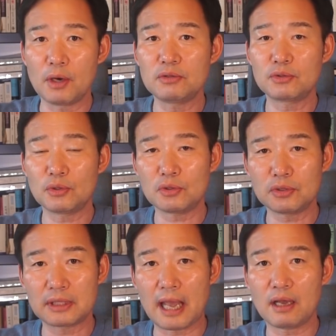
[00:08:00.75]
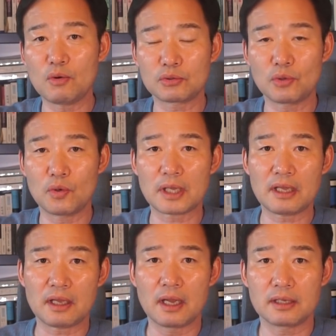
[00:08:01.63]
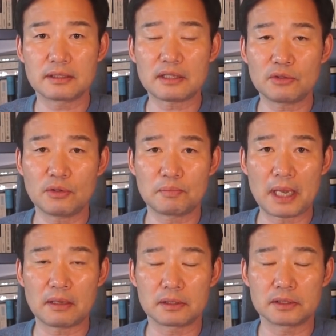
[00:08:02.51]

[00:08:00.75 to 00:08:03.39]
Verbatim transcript: 별도로 내곡동에 사조 매,